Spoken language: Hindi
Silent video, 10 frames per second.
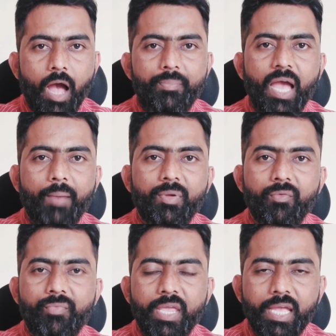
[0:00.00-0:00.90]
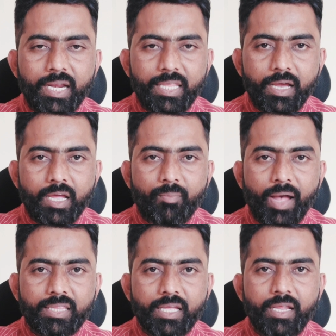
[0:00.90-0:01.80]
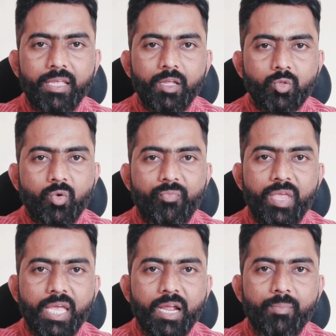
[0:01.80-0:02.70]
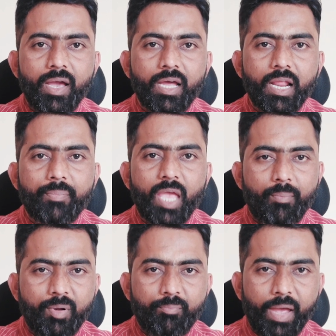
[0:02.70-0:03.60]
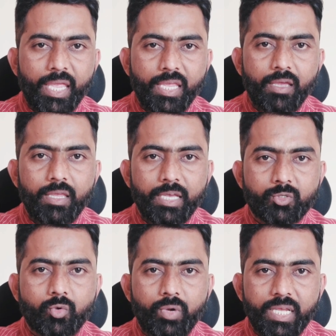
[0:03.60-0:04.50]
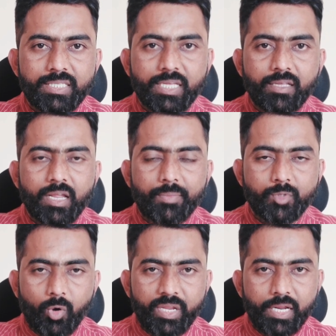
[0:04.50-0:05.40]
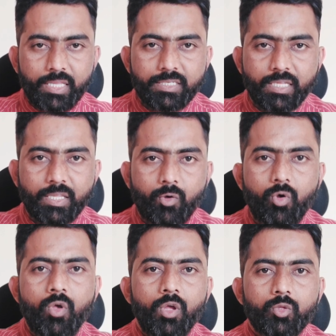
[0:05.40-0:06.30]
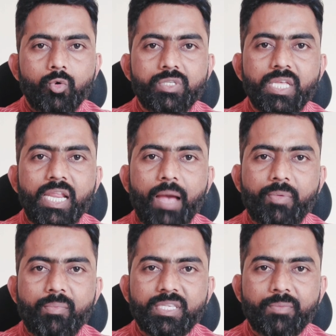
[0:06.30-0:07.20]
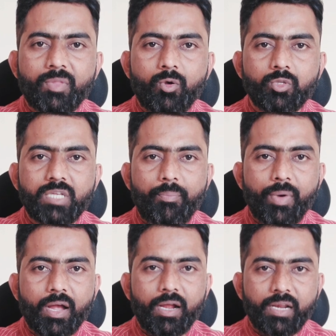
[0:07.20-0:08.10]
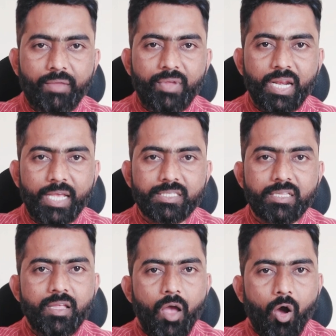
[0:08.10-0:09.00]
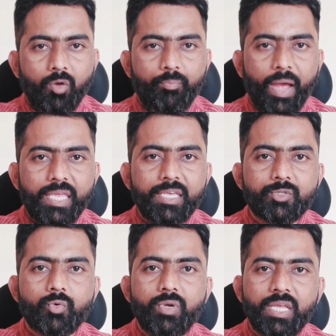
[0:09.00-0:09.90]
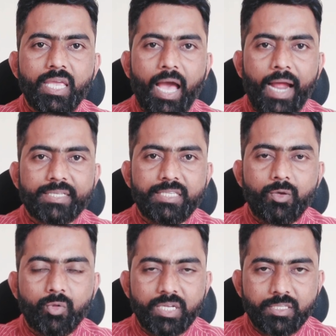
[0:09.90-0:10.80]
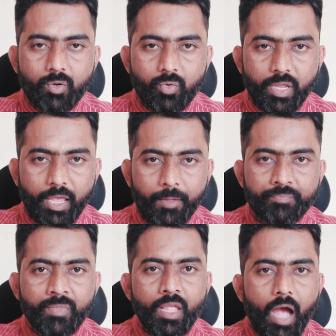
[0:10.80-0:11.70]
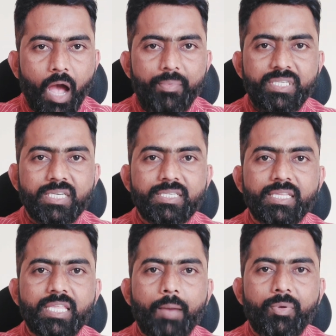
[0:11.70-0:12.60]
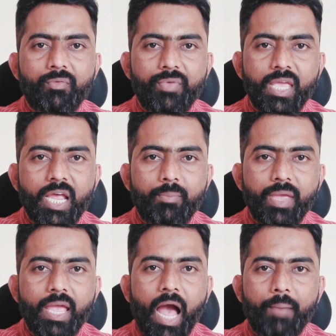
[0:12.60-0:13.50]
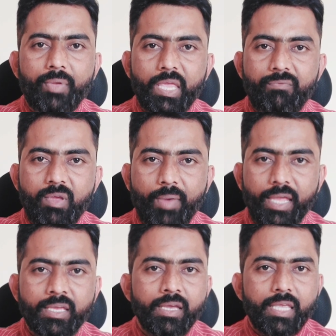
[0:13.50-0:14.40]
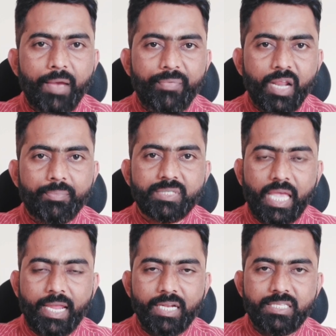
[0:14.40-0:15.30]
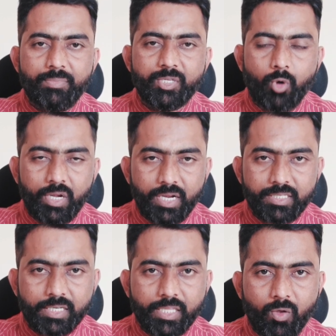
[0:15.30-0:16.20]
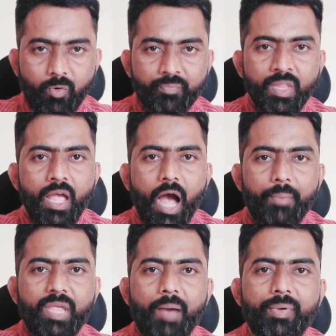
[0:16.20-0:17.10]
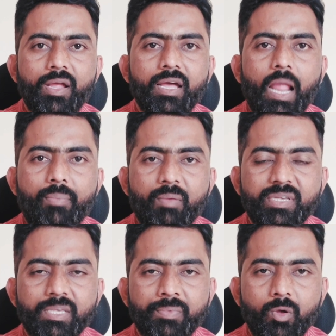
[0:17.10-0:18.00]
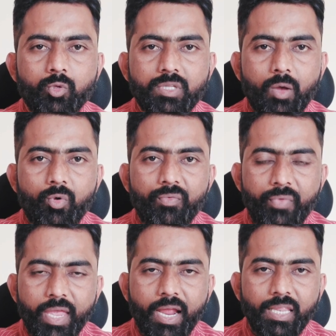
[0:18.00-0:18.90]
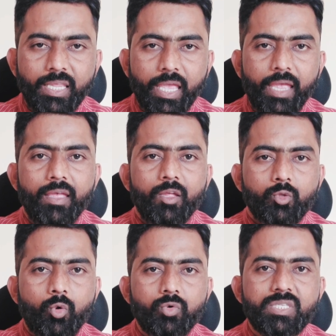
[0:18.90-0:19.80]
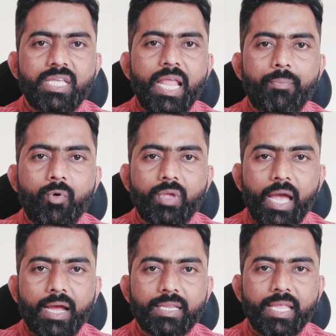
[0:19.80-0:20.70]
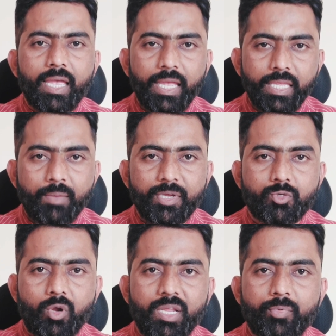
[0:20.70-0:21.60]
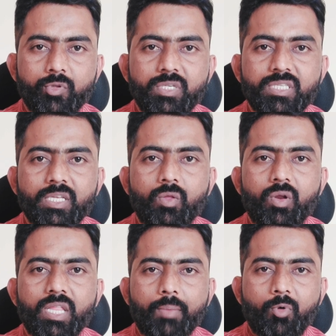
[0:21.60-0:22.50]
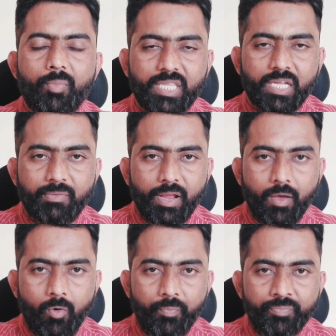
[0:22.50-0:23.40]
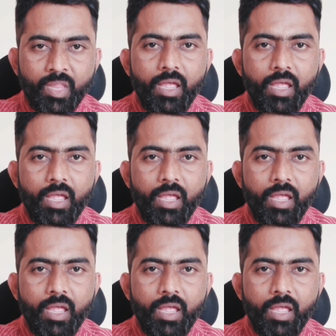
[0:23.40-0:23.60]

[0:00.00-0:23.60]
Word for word: अब यहाँ पर व्हीकल की अगर बात करें तो व्हीकल में अगर आप यहाँ पर बाइक या स्कूटी के साथ अगर आप ज्वाइन करना चाहते हो तो उसके लिए आपके पास अपना खुद का पक्का ड्राइविंग लाइसेंस और बाइक या स्कूटी की आर होना ज़रूरी है अब इसी के साथ यहाँ पर व्हीकल में आप ईवी e बाइक या फिर आप साइकिल से भी ज्वाइन कर सकते हो अब यहाँ पर अगर आपके पास अपना खुद का कोई व्हीकल नहीं है तो उसके लिए आपको क्या करना है ये मैं ज्वाइनिंग प्रोसेस के दौरान आपको बताने वाला हूँ